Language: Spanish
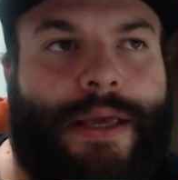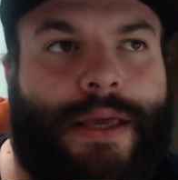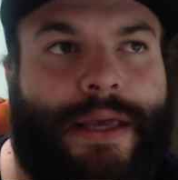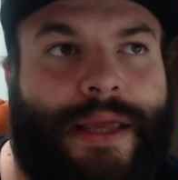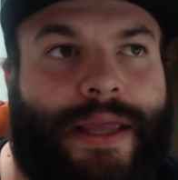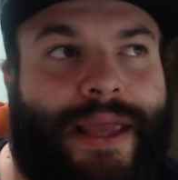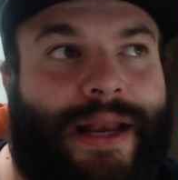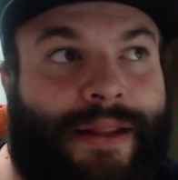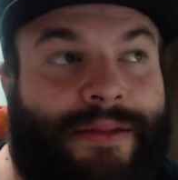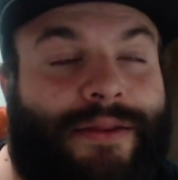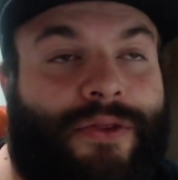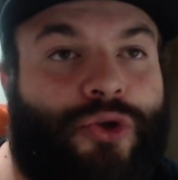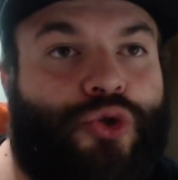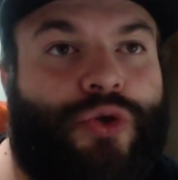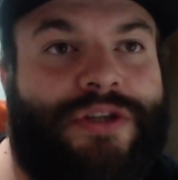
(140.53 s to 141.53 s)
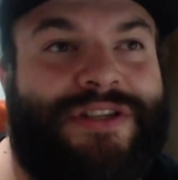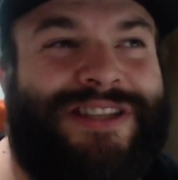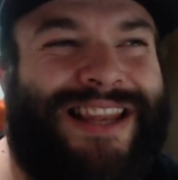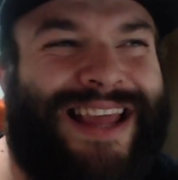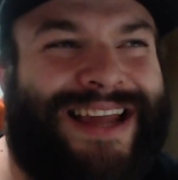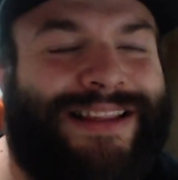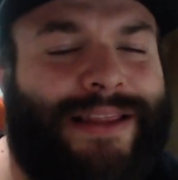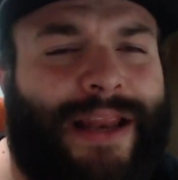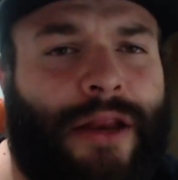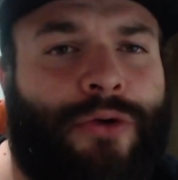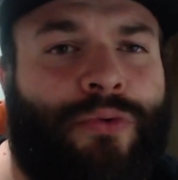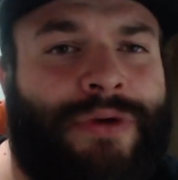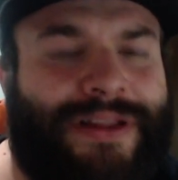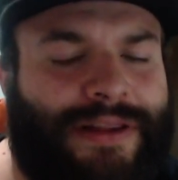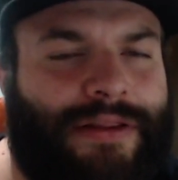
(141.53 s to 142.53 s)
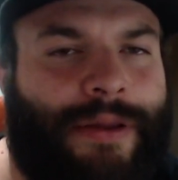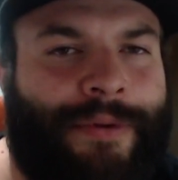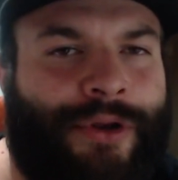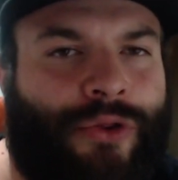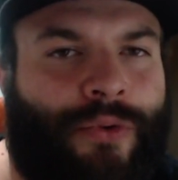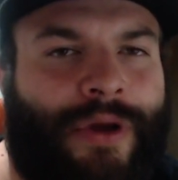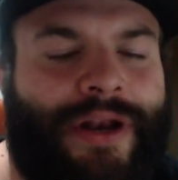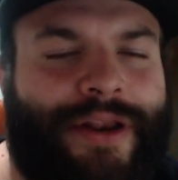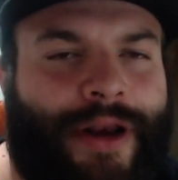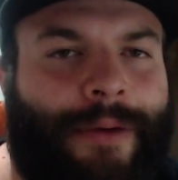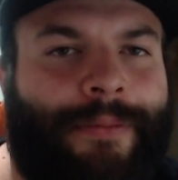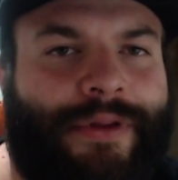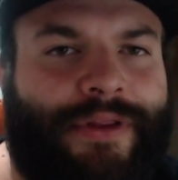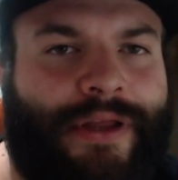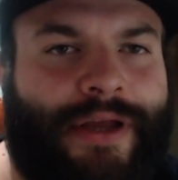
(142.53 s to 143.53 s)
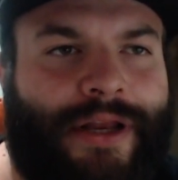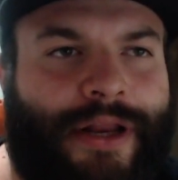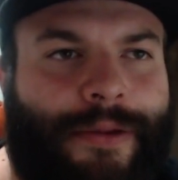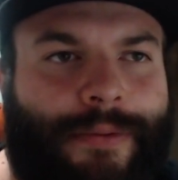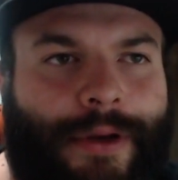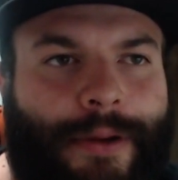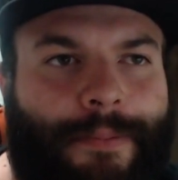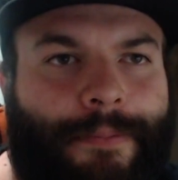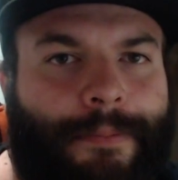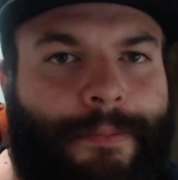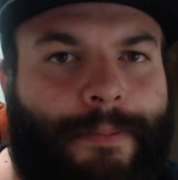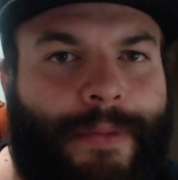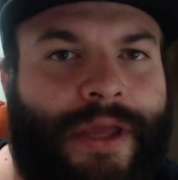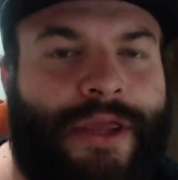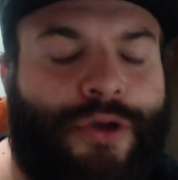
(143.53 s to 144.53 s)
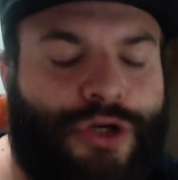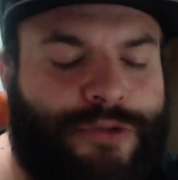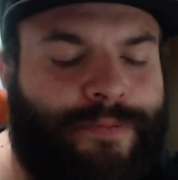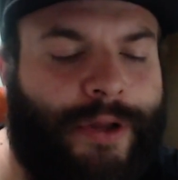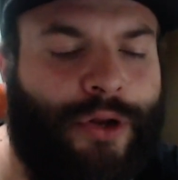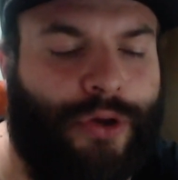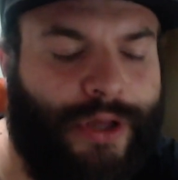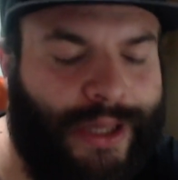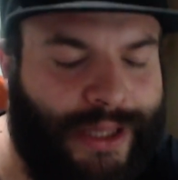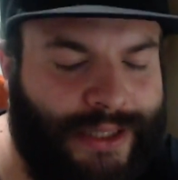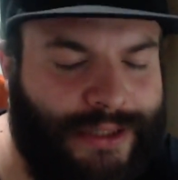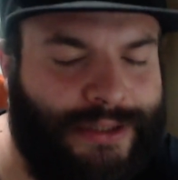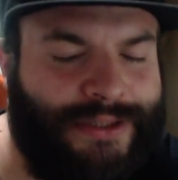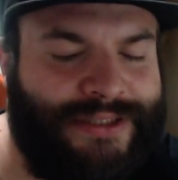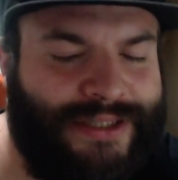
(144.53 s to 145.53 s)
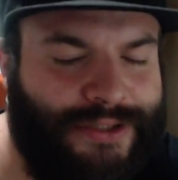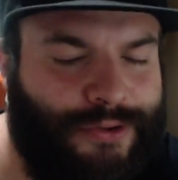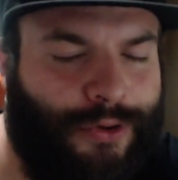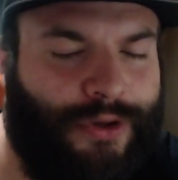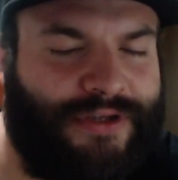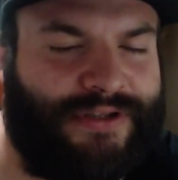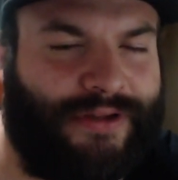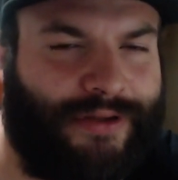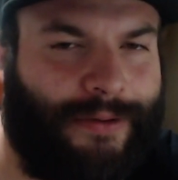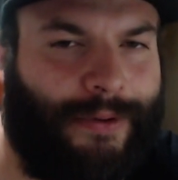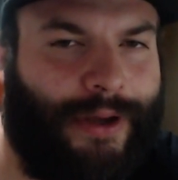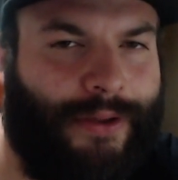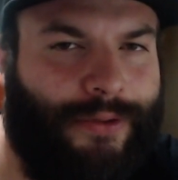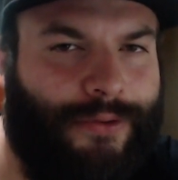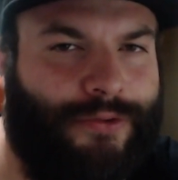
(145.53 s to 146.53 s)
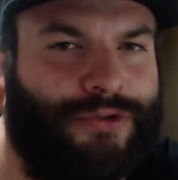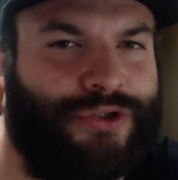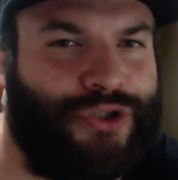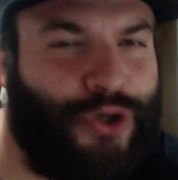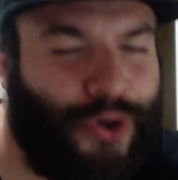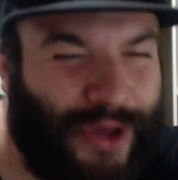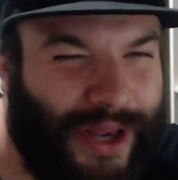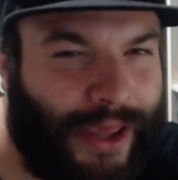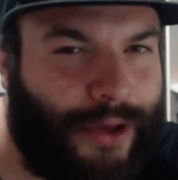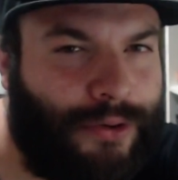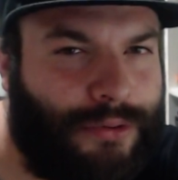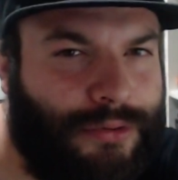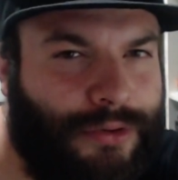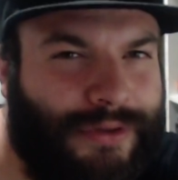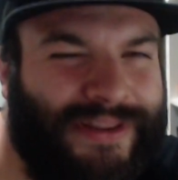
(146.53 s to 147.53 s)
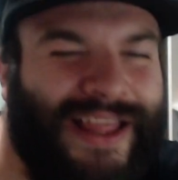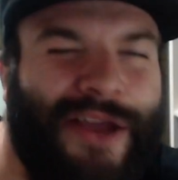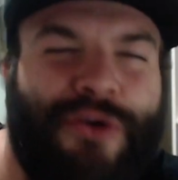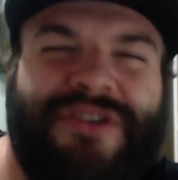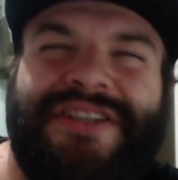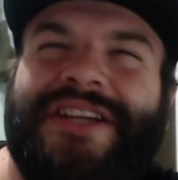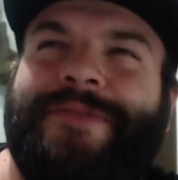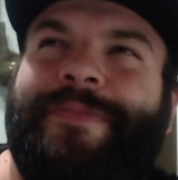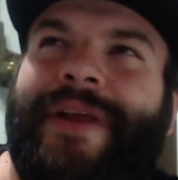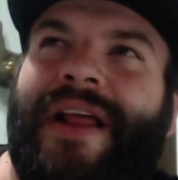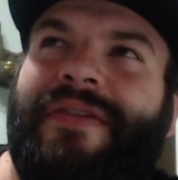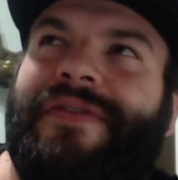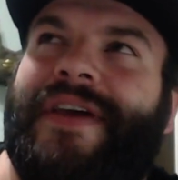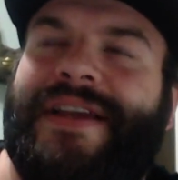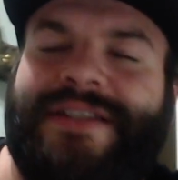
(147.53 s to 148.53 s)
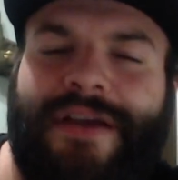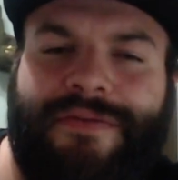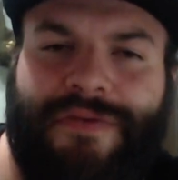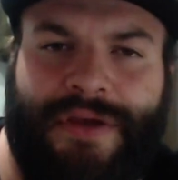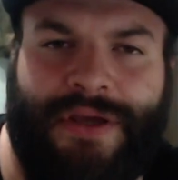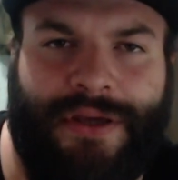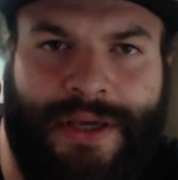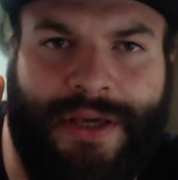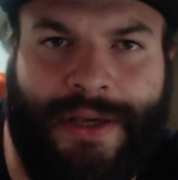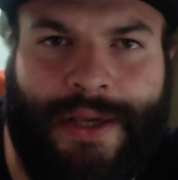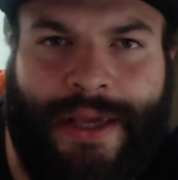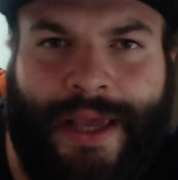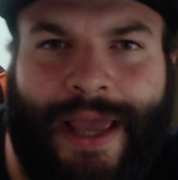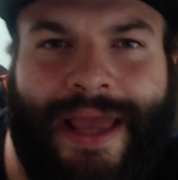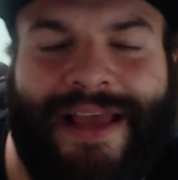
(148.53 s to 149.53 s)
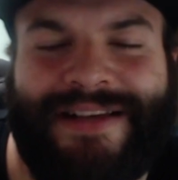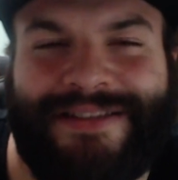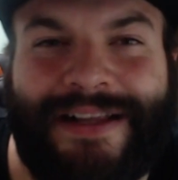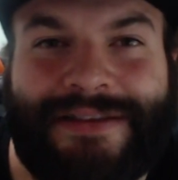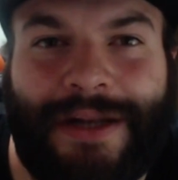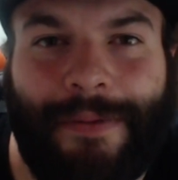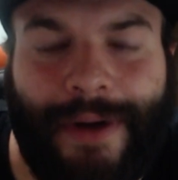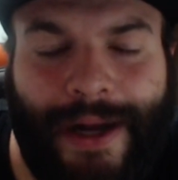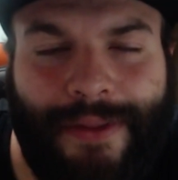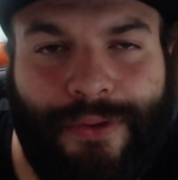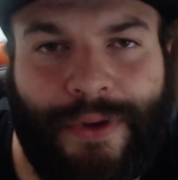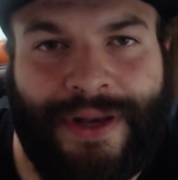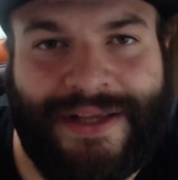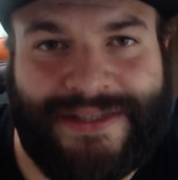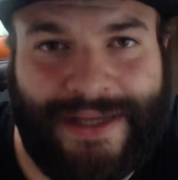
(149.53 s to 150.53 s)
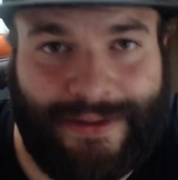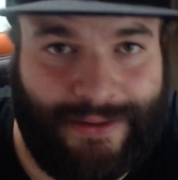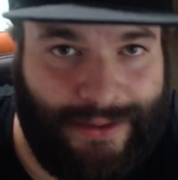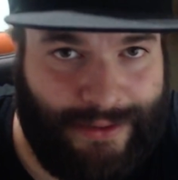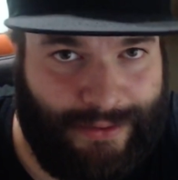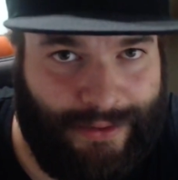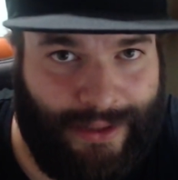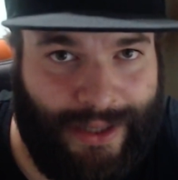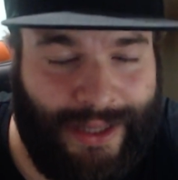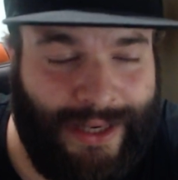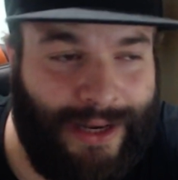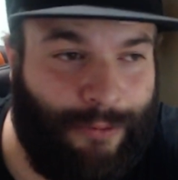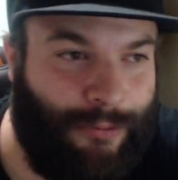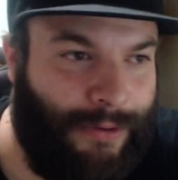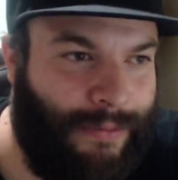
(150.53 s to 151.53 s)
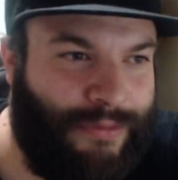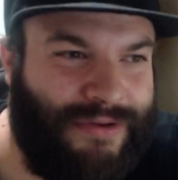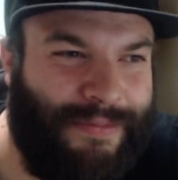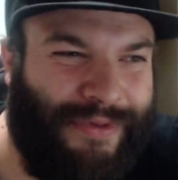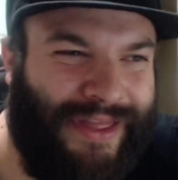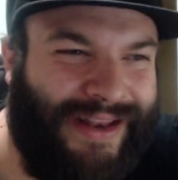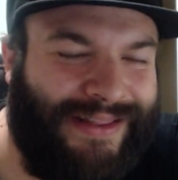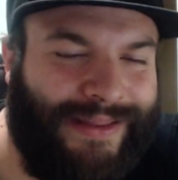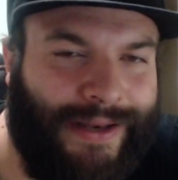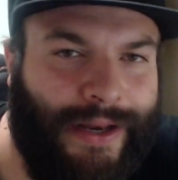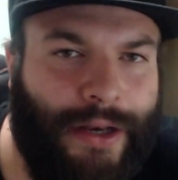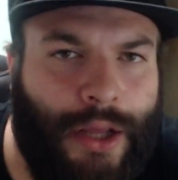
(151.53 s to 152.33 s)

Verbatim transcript: que la Nintendo Switch tenía que tener una tienda virtual realmente increíble. Y yo espero que es eso lo que están trabajando. Yo creo, tengo esa esperanza, esa fe, en que están trabajando en esa tienda en la cual vamos a poder tener